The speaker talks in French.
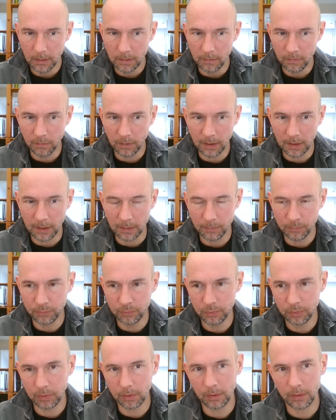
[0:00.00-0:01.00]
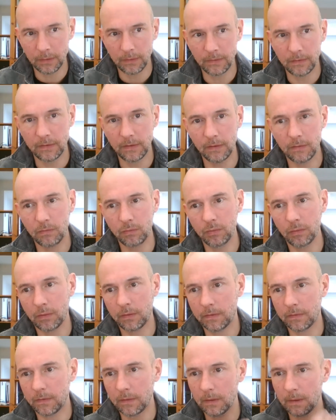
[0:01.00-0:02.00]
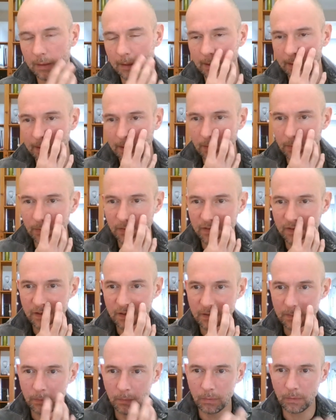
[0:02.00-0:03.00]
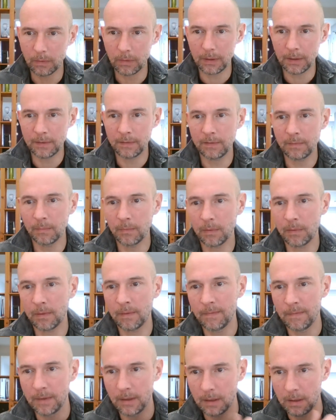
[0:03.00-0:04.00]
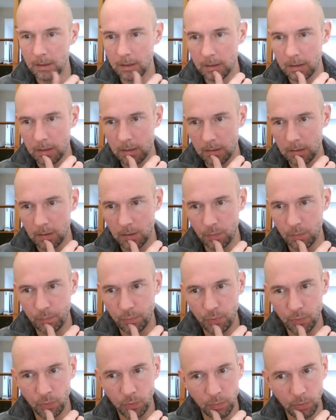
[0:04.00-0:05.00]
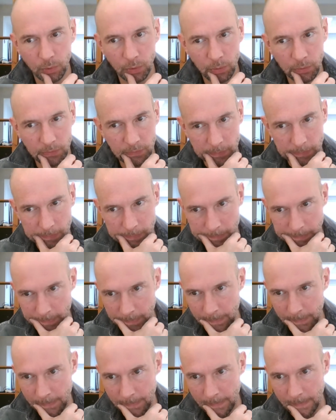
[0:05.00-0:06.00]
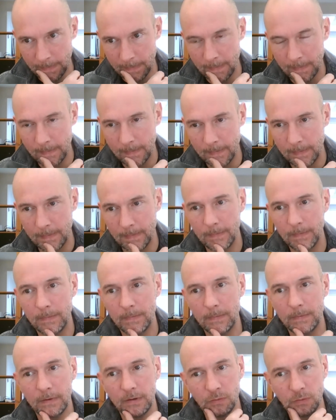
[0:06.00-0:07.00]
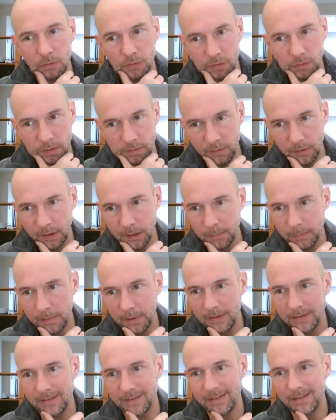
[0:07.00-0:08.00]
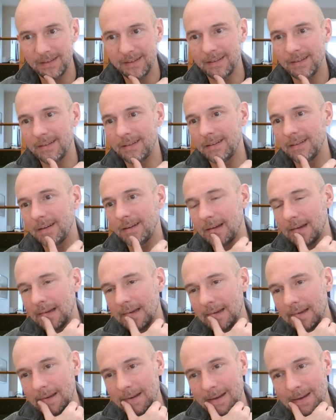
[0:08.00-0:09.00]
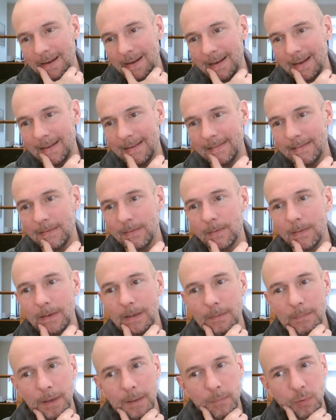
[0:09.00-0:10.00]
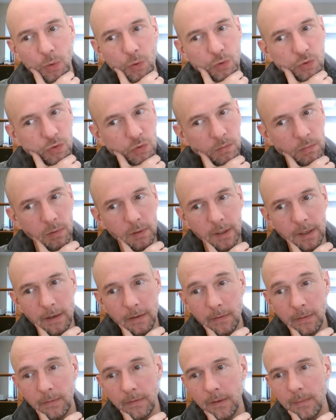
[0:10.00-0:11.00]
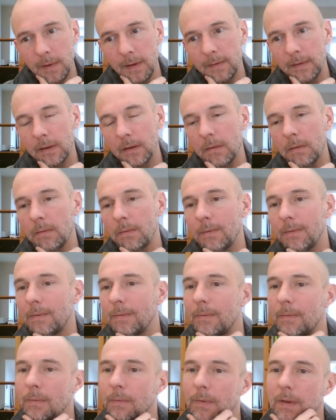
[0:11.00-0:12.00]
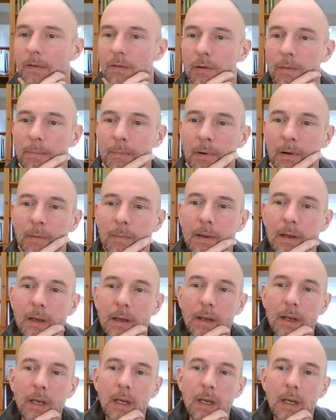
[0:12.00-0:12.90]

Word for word: Voilà pour euh, ces sources archéologiques, donc relativement euh, peu nombreuses, hein, sachant que je n'évoquerai pas ici la, théorie par rapport au tombeau d'Alexandre, ça été de long développement, mais